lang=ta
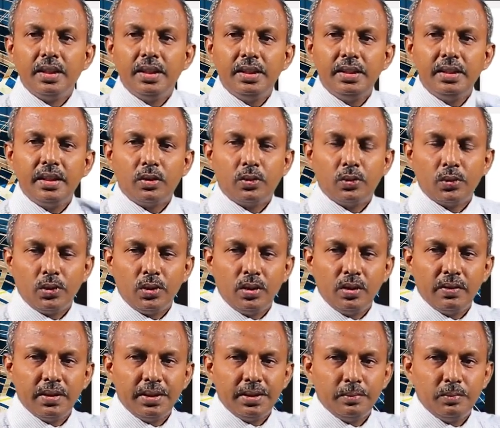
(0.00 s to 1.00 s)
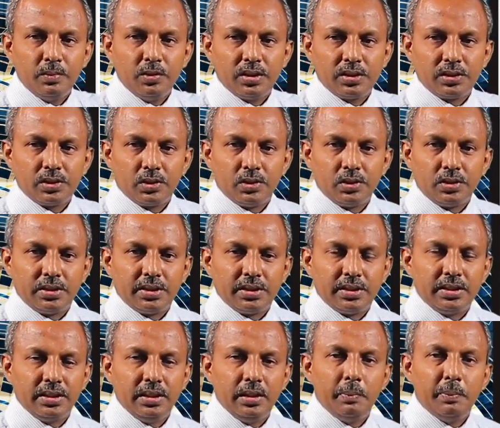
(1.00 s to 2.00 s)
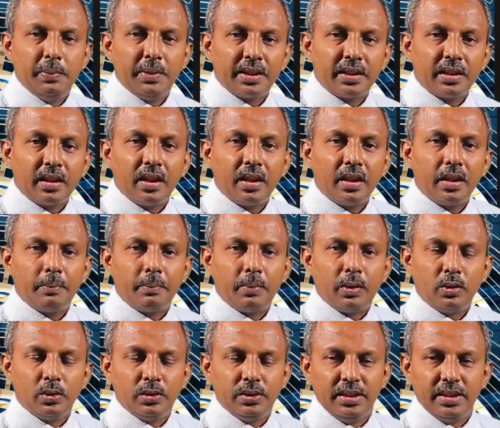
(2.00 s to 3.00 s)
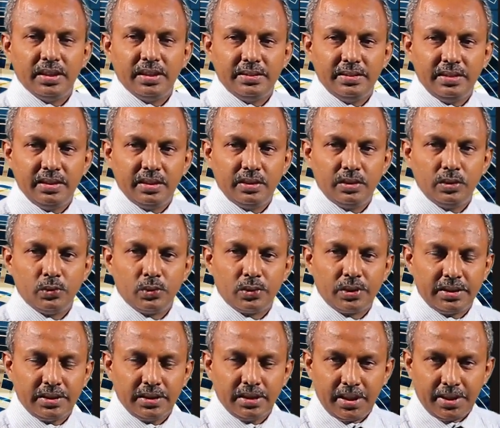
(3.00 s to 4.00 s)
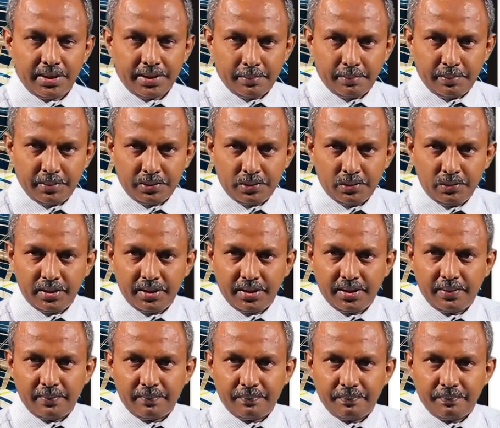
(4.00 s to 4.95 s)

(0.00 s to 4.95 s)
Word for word: இந்த குறுக்குவெட்டு முக தோற்றத்தின் பிரதான பகுதிகள் சிலது குறித்து காட்டப்பட்டுள்ளன